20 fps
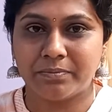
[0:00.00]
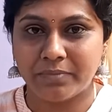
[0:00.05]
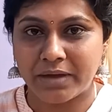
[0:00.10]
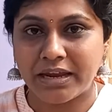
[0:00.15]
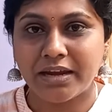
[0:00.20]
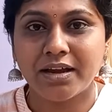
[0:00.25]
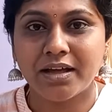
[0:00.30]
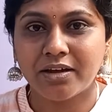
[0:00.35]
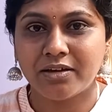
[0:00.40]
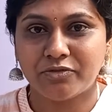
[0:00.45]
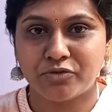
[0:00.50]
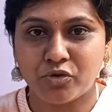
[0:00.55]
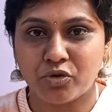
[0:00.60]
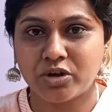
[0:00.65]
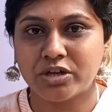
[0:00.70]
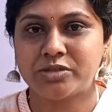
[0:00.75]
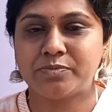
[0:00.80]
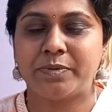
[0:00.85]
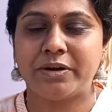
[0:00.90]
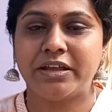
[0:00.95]
மெயினாக
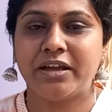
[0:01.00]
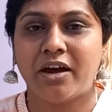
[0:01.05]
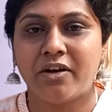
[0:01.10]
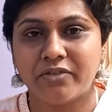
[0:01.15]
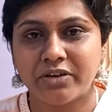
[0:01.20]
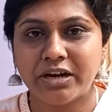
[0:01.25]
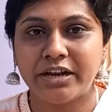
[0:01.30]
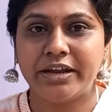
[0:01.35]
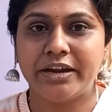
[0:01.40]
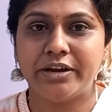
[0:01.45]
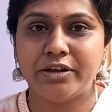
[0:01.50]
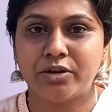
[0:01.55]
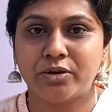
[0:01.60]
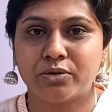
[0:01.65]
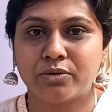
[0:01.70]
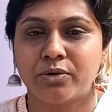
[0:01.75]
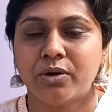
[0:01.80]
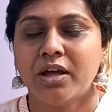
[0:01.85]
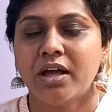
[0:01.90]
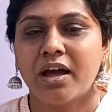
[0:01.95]
ஃபோக்கஸ் பண்ணி அவங்களே எடுக்கணும்
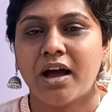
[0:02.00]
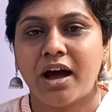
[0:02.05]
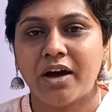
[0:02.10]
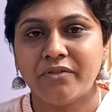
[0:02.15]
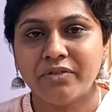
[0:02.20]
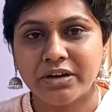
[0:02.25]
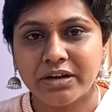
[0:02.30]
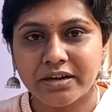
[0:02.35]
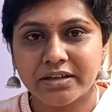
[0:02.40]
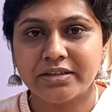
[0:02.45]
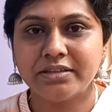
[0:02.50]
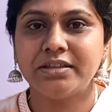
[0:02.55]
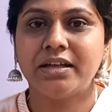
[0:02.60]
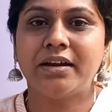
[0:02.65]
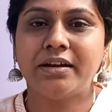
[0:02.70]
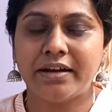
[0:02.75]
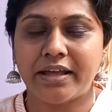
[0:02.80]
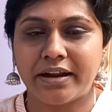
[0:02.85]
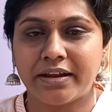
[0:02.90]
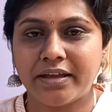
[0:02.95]
பண்ணணும் அவங்களுக்கு
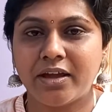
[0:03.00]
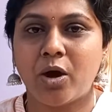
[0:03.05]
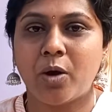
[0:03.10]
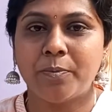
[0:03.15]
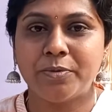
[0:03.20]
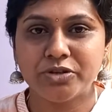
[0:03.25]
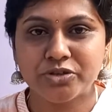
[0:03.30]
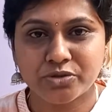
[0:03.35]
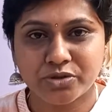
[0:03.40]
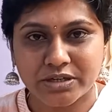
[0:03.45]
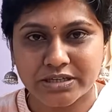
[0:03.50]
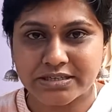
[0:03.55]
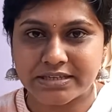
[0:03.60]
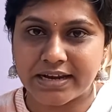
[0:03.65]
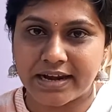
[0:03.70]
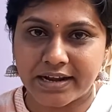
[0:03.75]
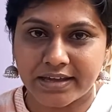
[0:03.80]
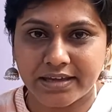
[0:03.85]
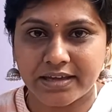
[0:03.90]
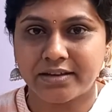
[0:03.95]
தான் நிறைய ஆப்பர்ச்சுனிட்டிஸ்
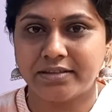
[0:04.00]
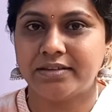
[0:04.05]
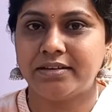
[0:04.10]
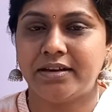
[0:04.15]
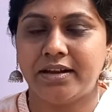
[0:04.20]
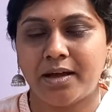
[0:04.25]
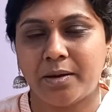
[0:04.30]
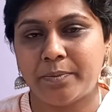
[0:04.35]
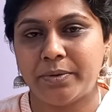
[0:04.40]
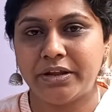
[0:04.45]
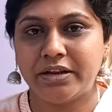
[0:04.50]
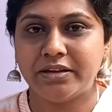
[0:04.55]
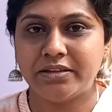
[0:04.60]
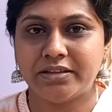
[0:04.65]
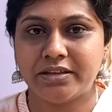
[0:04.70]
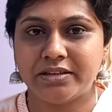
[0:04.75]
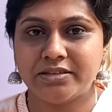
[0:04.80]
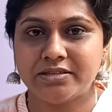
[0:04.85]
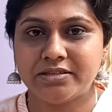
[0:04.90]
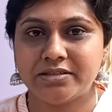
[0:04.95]
கிடைக்கிறது இல்லை அப்படின்னு
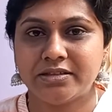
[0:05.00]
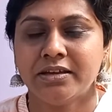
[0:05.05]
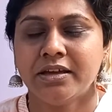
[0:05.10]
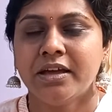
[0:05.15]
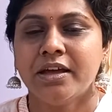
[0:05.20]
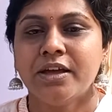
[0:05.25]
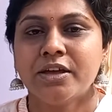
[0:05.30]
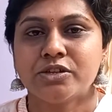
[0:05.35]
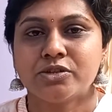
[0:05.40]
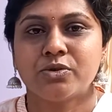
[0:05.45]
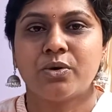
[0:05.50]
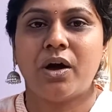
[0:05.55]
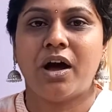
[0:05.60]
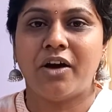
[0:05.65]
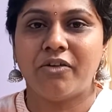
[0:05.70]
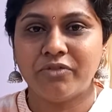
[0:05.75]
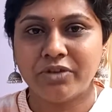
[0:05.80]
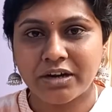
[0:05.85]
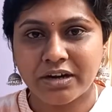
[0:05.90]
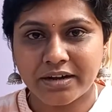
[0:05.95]
தெரிஞ்சுது ஸோ
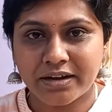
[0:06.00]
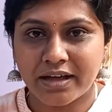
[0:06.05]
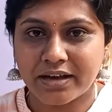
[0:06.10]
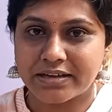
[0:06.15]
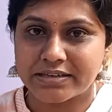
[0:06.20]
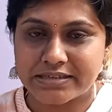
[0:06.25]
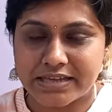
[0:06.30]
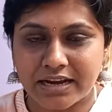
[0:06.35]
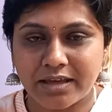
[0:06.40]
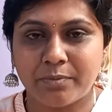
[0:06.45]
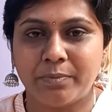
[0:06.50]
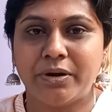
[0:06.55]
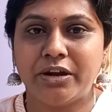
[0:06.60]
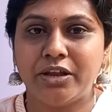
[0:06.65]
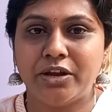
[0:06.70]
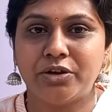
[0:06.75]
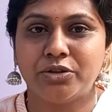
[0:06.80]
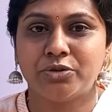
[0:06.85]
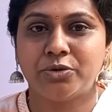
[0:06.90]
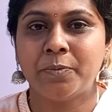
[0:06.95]
அவங்கள நாங்கள் செலக்ட் பண்ணி
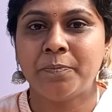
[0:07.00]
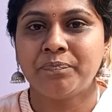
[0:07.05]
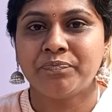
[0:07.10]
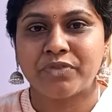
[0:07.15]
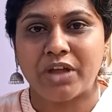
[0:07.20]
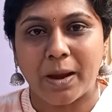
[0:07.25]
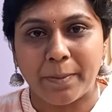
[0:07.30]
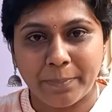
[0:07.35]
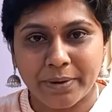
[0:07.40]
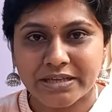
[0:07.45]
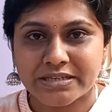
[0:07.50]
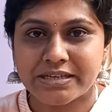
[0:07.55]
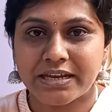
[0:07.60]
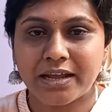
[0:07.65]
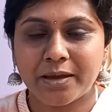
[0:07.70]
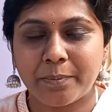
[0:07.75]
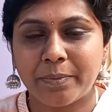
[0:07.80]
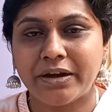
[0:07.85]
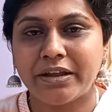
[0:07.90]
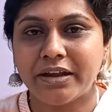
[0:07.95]
எடுத்தோம் அப்படி
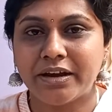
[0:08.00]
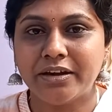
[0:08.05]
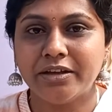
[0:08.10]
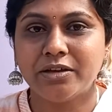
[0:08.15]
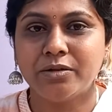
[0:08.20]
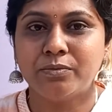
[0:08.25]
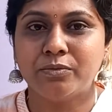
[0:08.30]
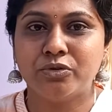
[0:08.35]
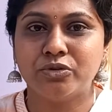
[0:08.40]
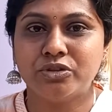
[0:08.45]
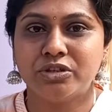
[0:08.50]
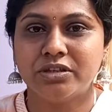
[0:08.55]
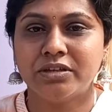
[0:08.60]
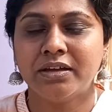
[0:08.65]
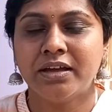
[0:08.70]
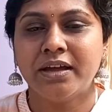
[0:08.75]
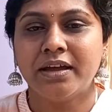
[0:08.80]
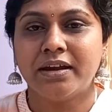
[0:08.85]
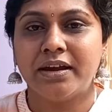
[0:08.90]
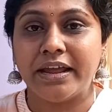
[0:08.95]
செலக்ட் பண்ணி எடுக்கும்போது
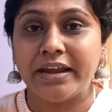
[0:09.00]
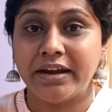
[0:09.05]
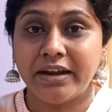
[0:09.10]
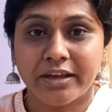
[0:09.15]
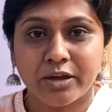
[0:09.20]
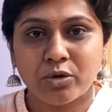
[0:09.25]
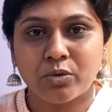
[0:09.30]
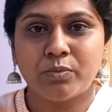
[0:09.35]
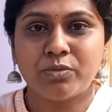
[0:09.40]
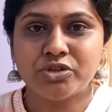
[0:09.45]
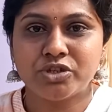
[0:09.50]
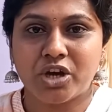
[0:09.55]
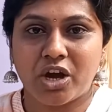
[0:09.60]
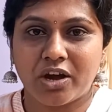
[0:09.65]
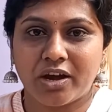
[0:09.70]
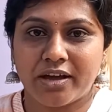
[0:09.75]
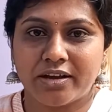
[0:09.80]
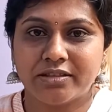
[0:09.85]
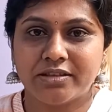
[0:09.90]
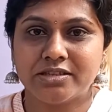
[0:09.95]
எங்களுக்கே ரொம்ப
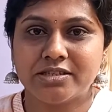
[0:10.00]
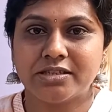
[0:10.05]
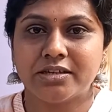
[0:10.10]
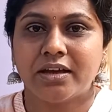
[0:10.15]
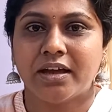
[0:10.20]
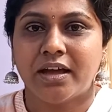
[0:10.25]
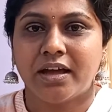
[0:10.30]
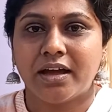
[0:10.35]
ஷாக்காக இருந்துச்சு